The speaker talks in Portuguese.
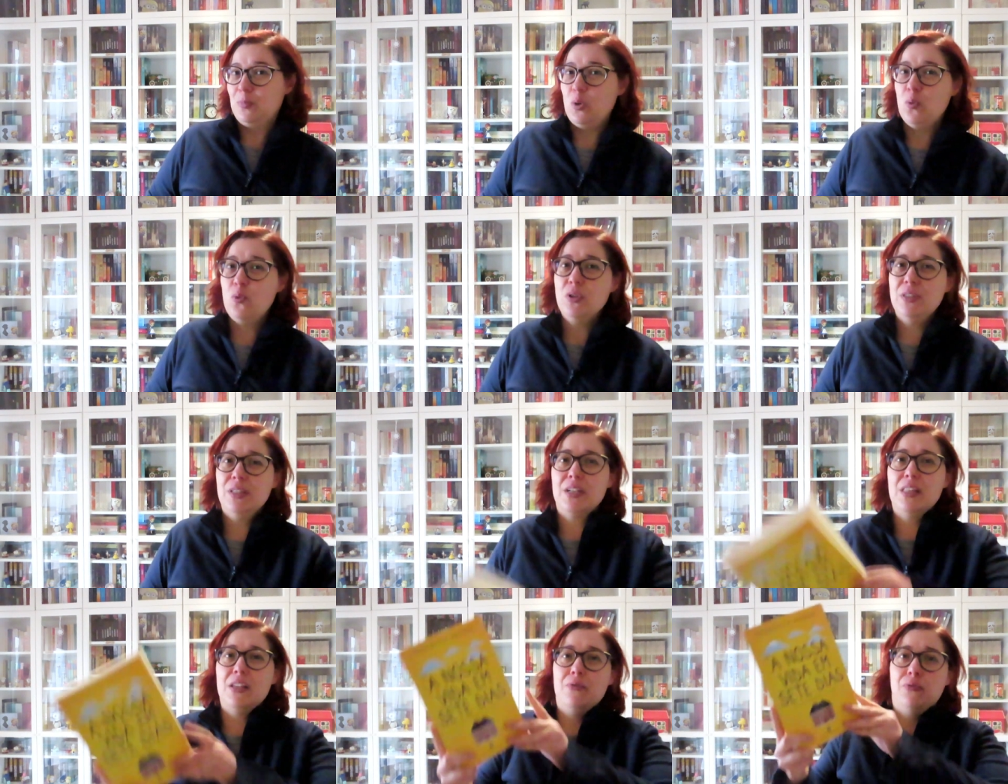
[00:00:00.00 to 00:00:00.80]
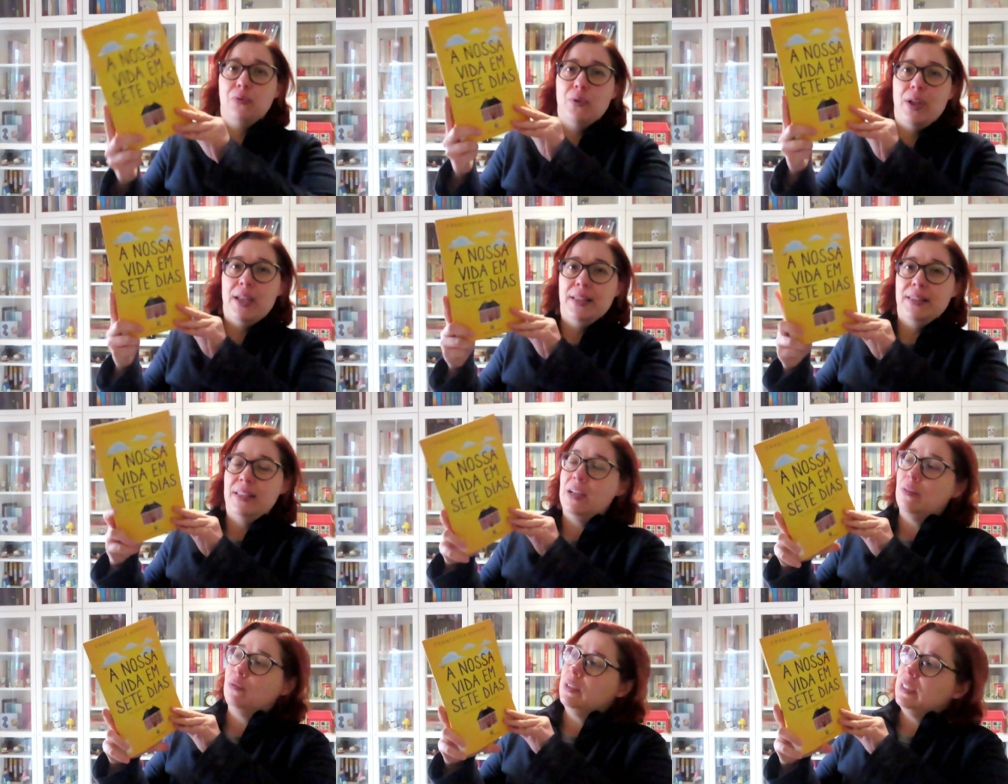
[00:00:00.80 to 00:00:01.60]
O outro livro é
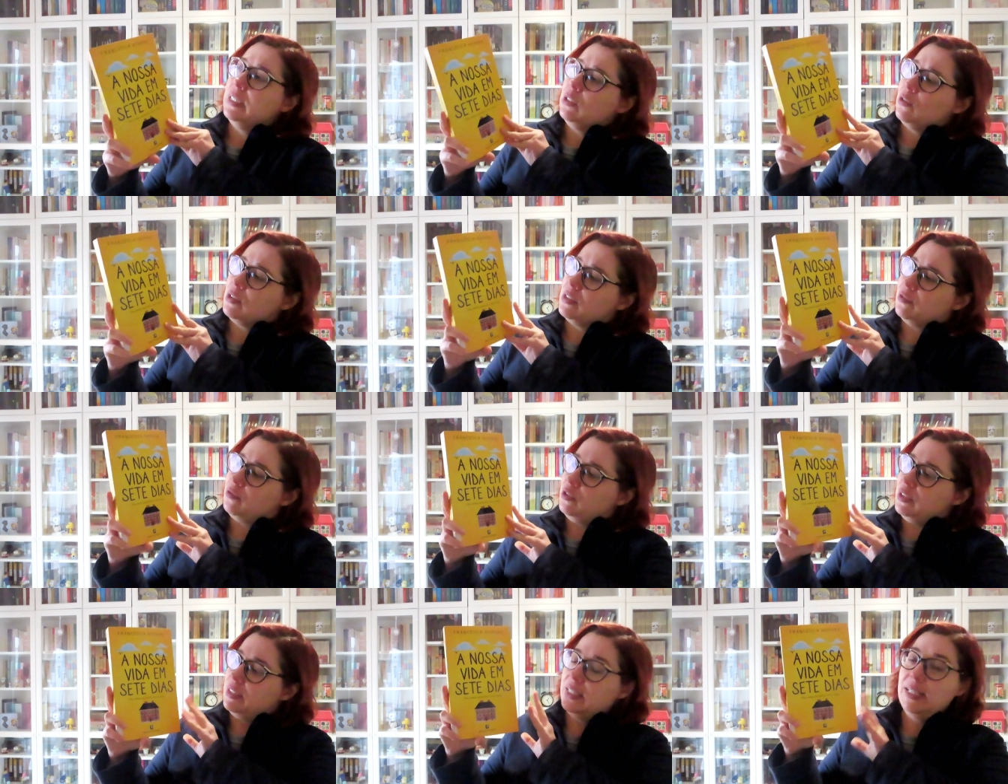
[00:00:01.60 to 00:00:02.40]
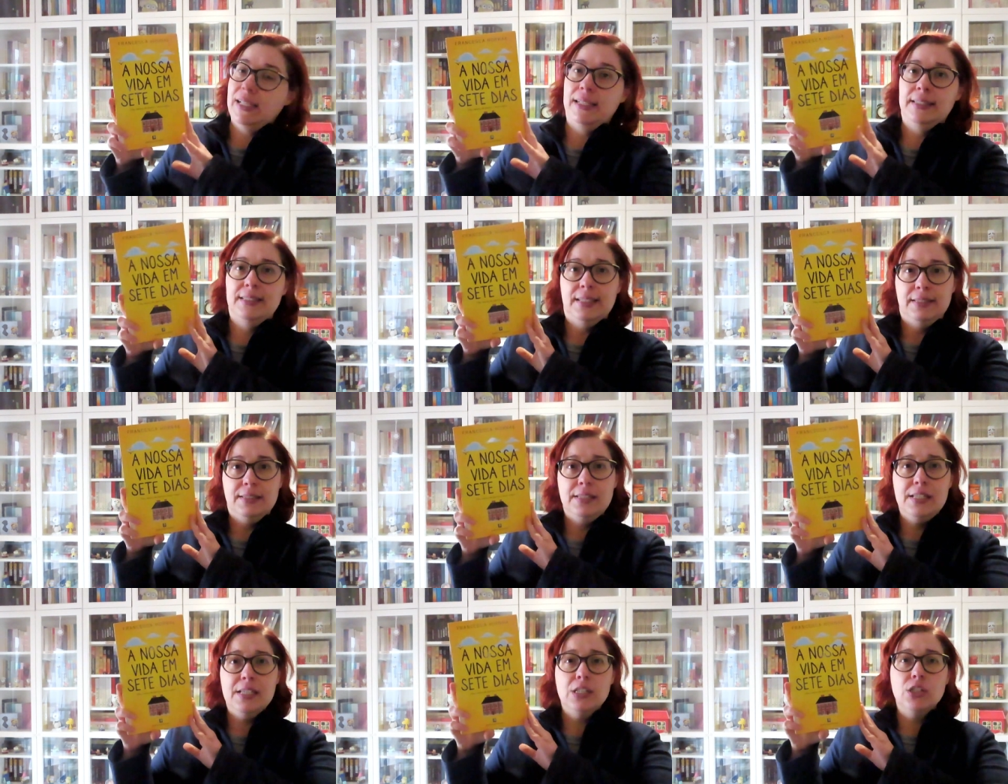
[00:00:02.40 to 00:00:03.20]
então A Nossa Vida em 7
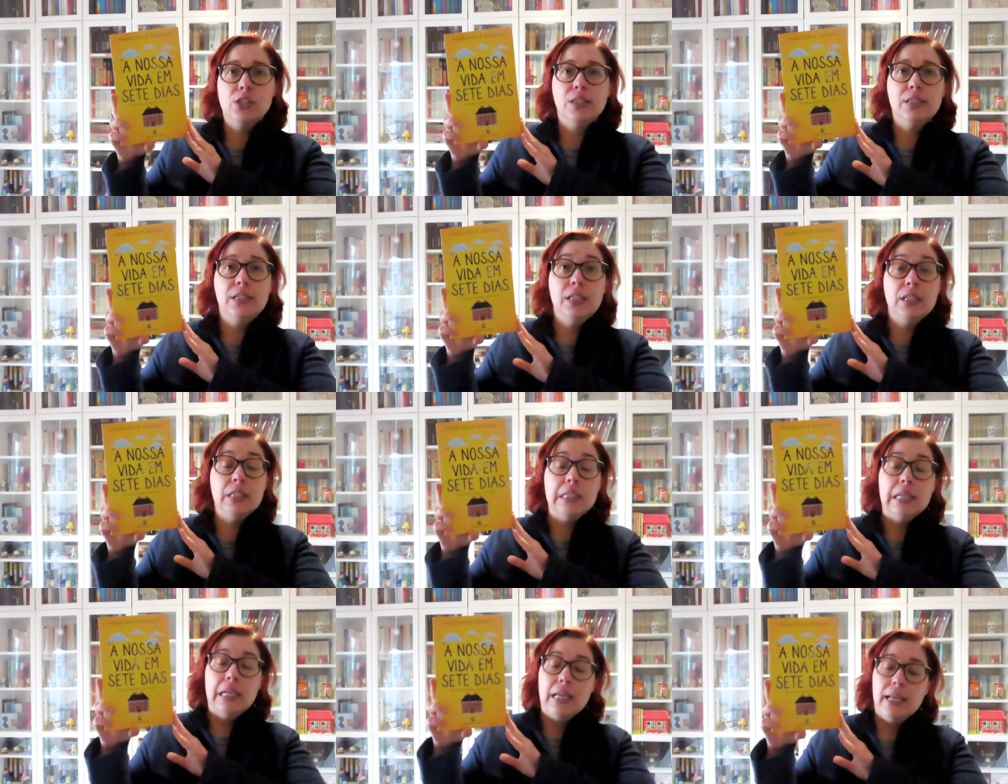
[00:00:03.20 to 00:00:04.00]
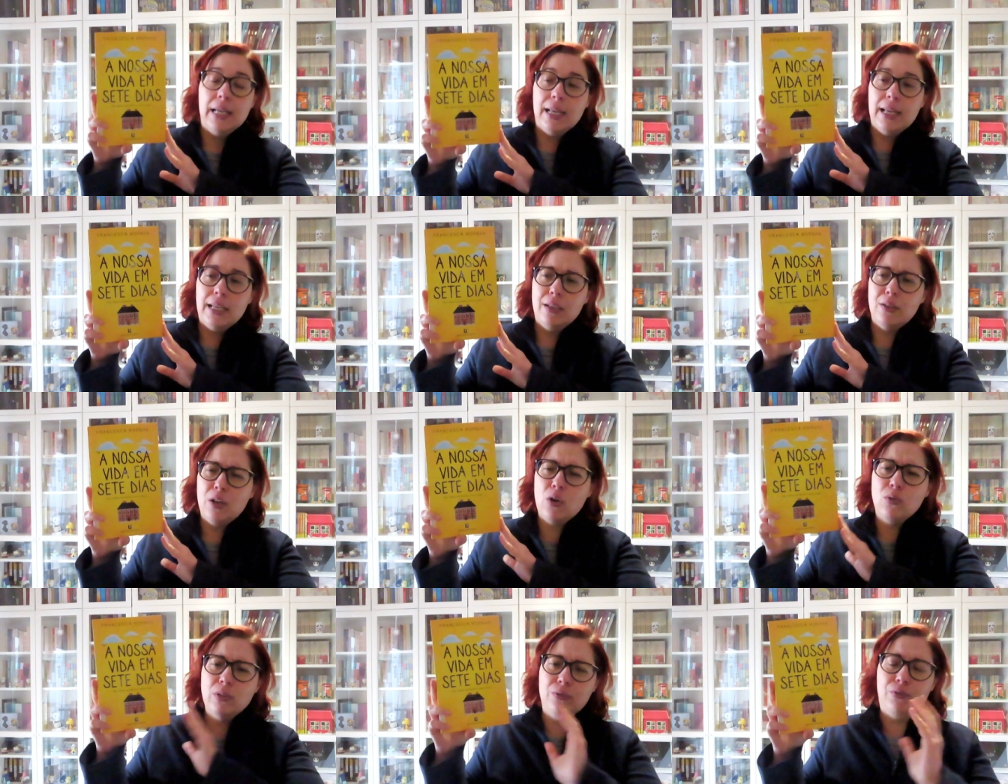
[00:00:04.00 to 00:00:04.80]
Dias, que
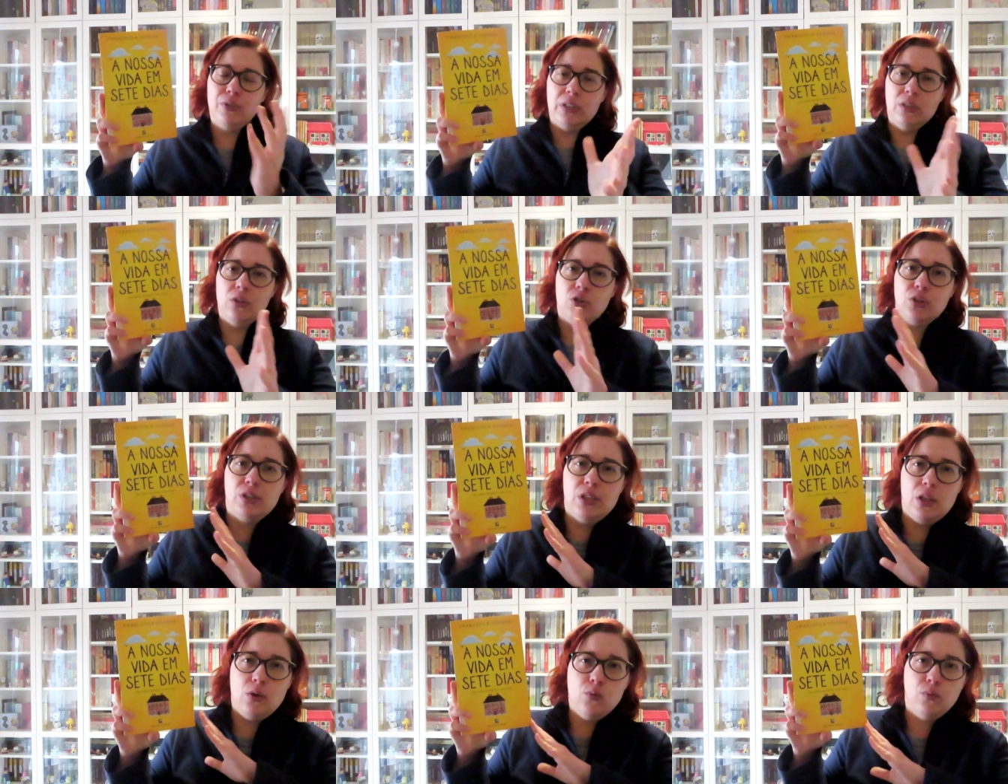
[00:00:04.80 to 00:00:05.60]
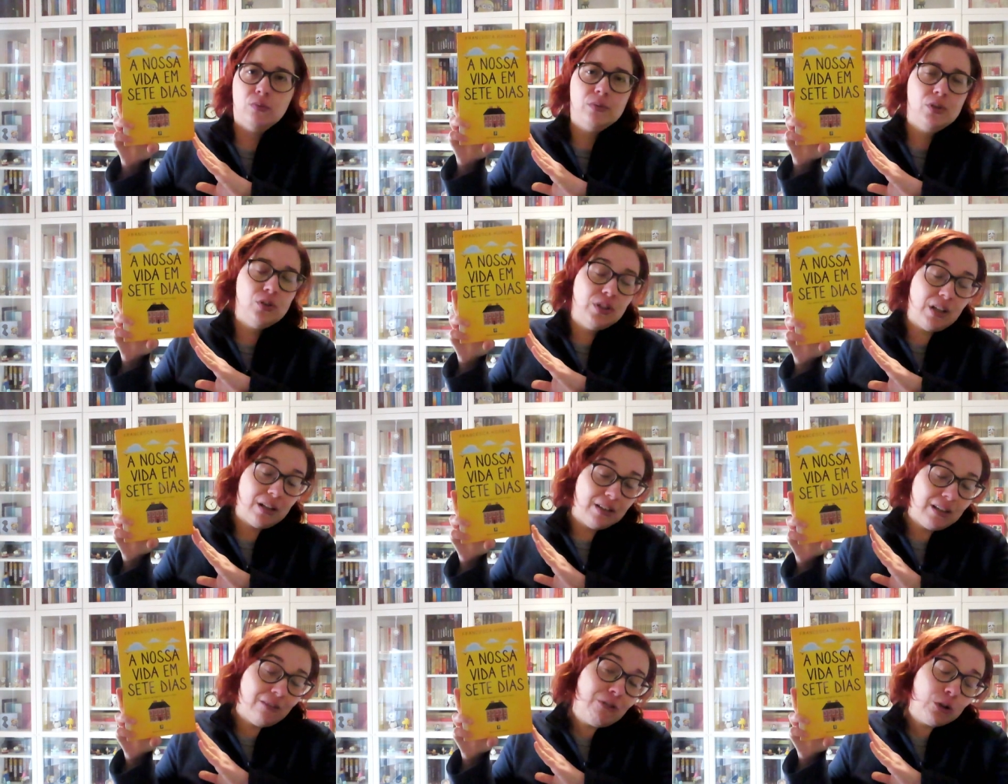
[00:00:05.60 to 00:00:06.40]
é um livro que desde que saiu eu
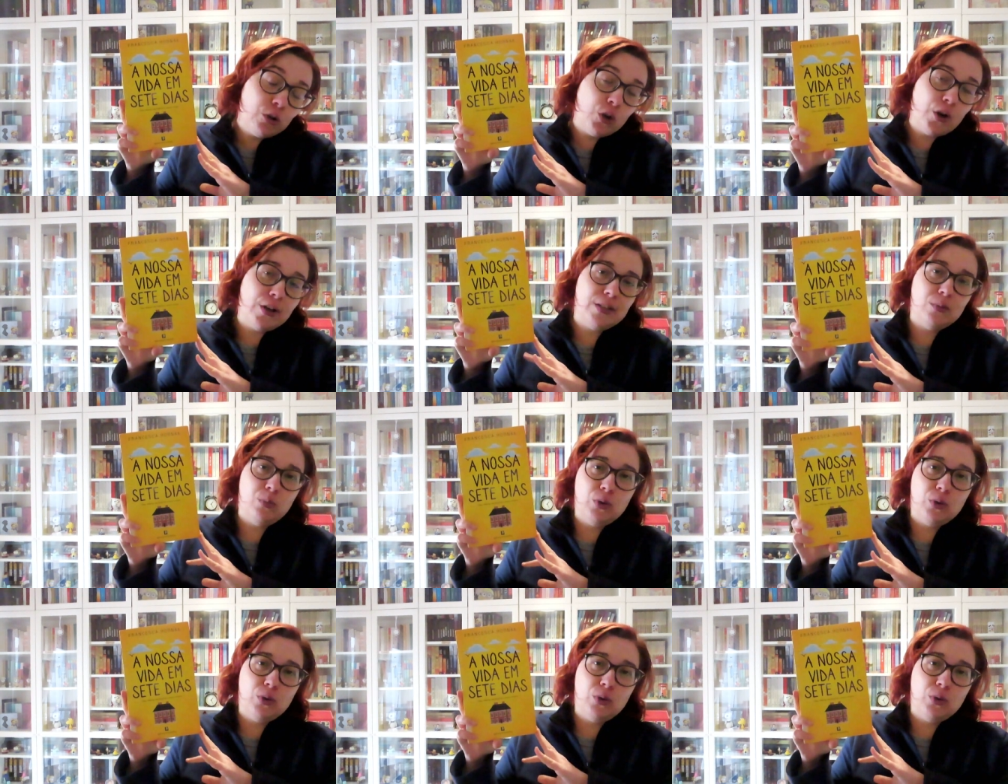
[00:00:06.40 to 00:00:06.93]
estava tá, curiosa.